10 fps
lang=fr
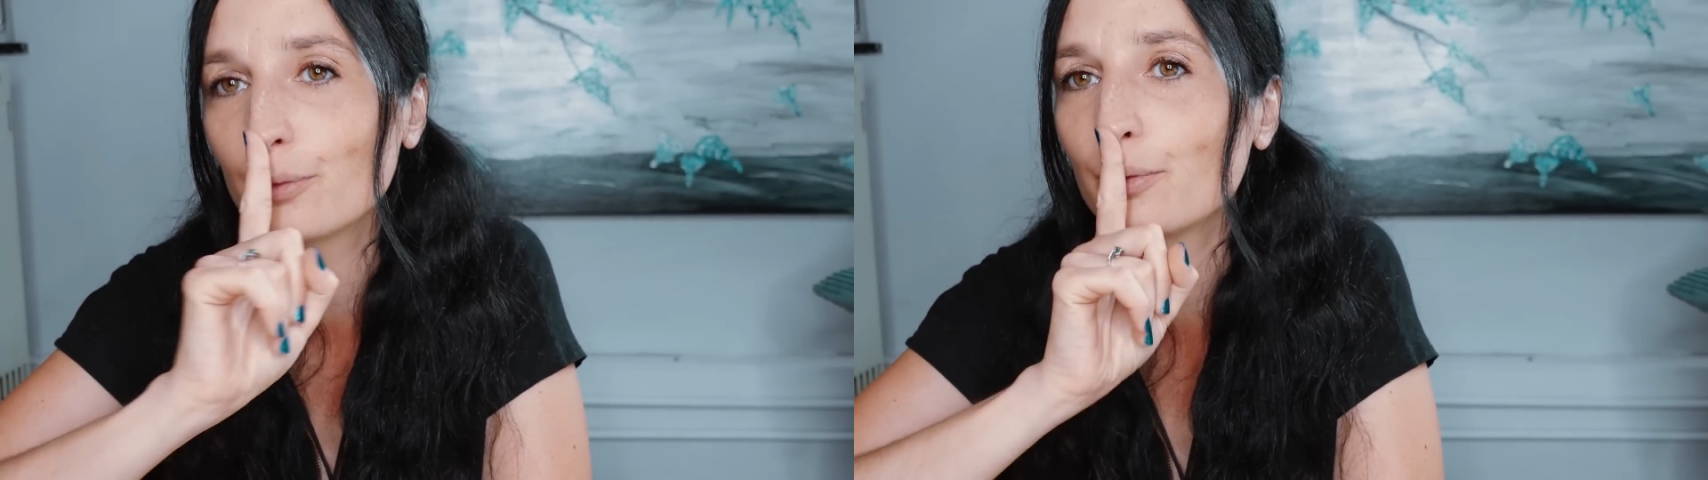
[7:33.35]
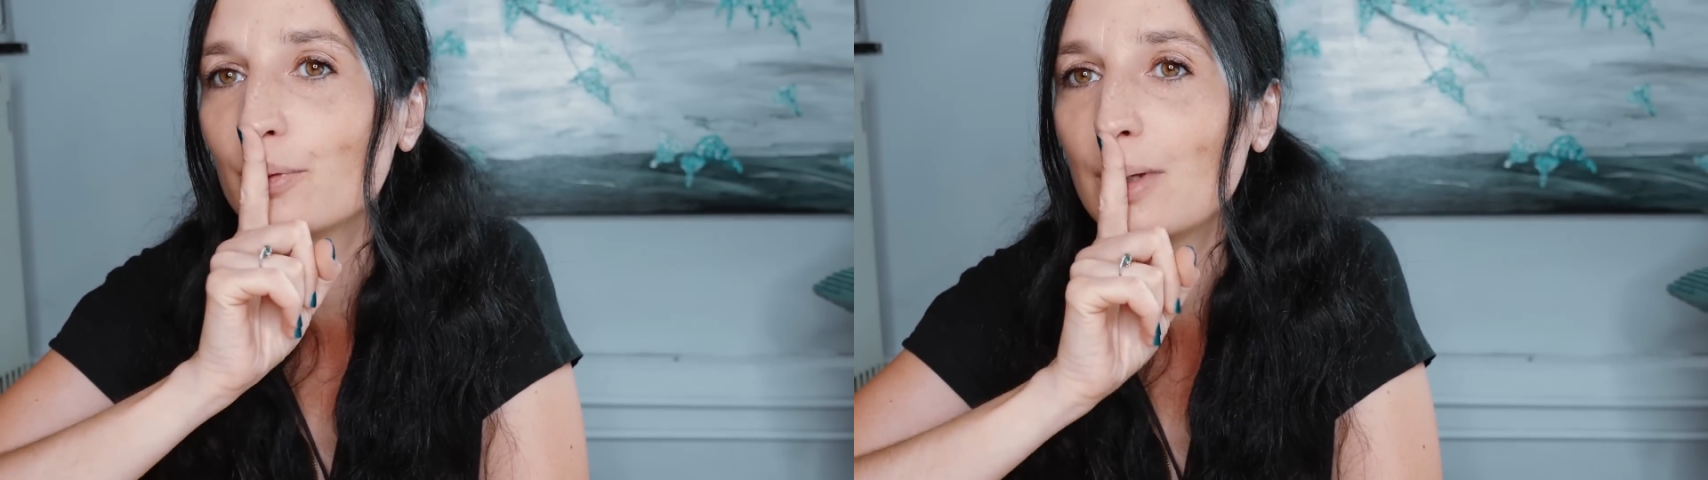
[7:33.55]

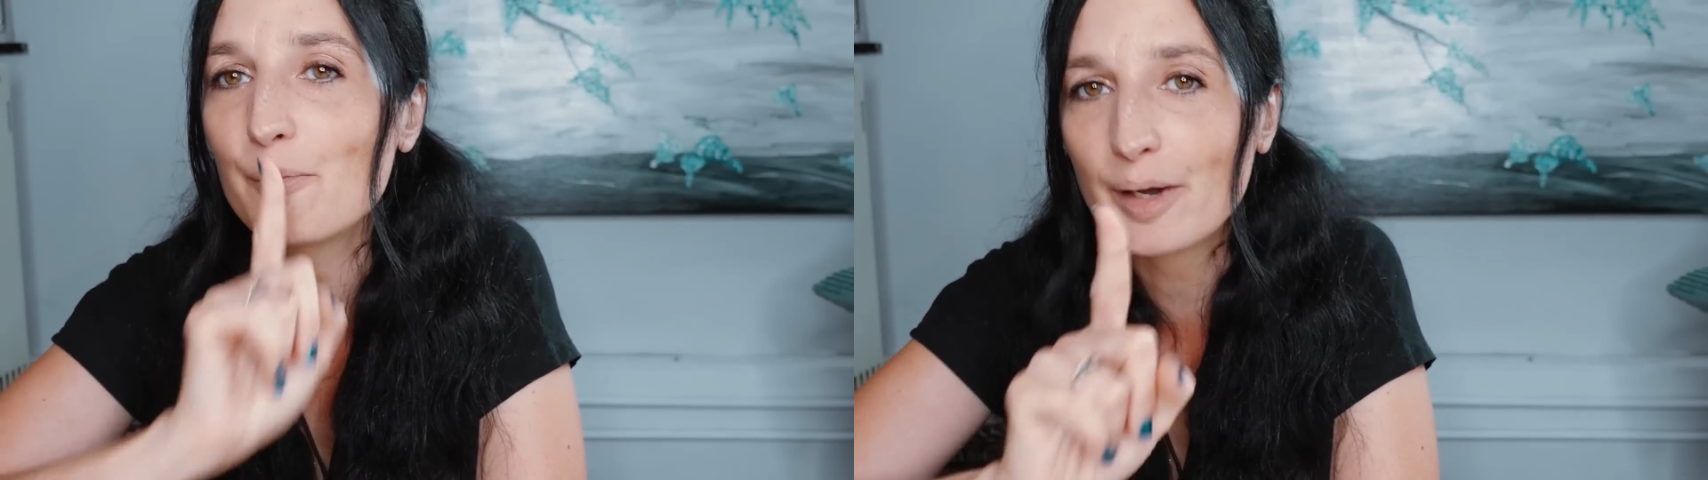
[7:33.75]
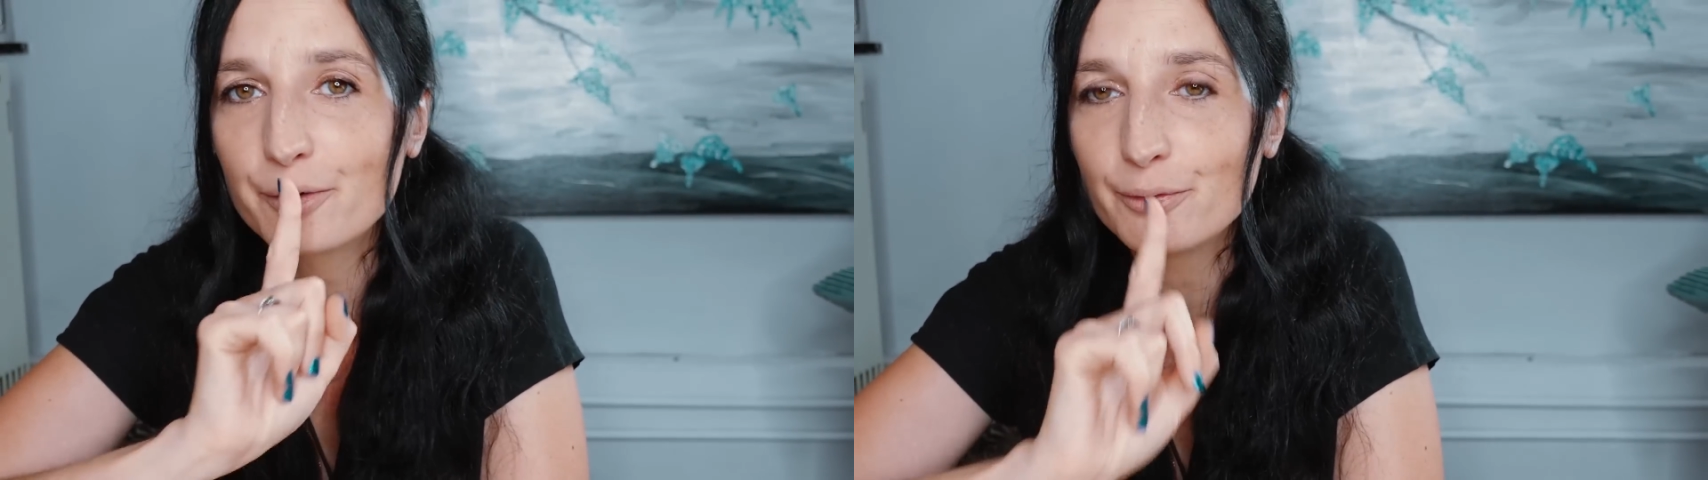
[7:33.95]
que je n'ai
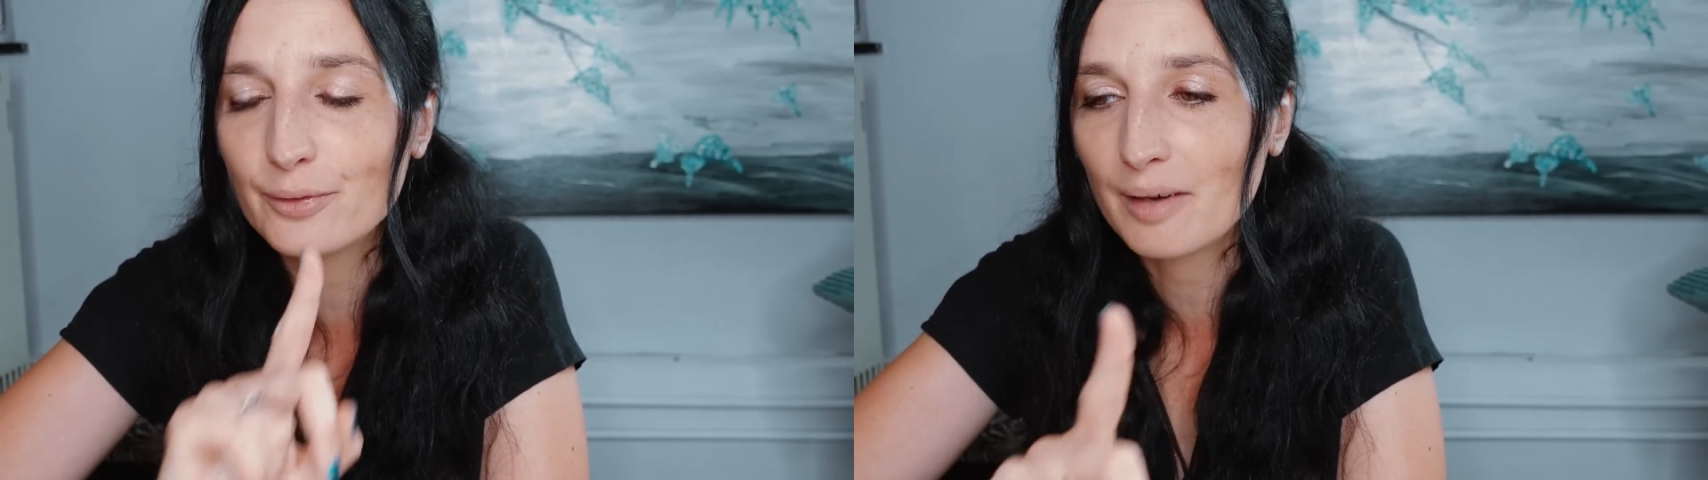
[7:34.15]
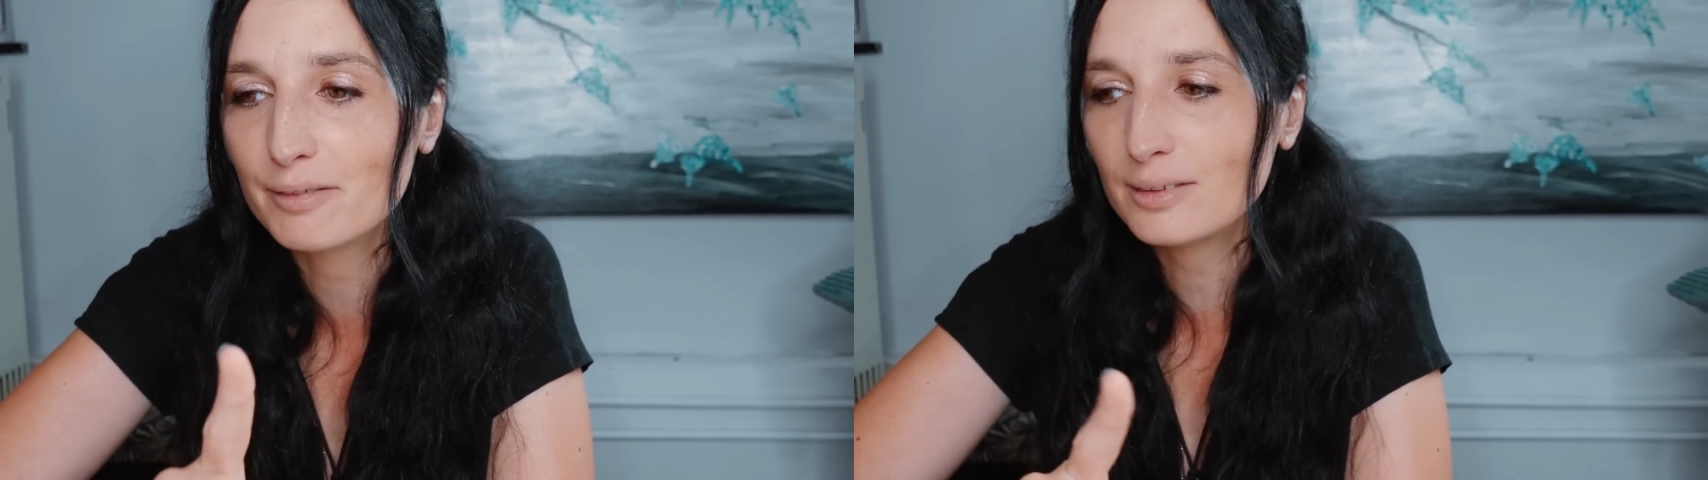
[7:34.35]
pas connu
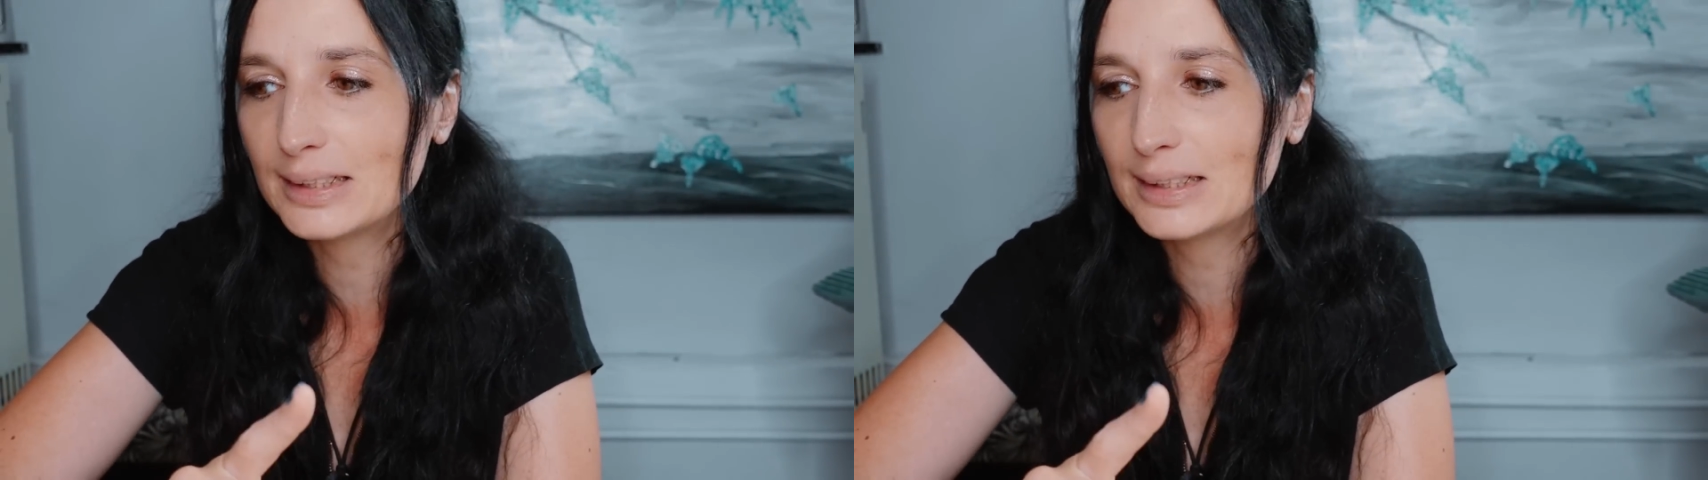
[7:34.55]
avant,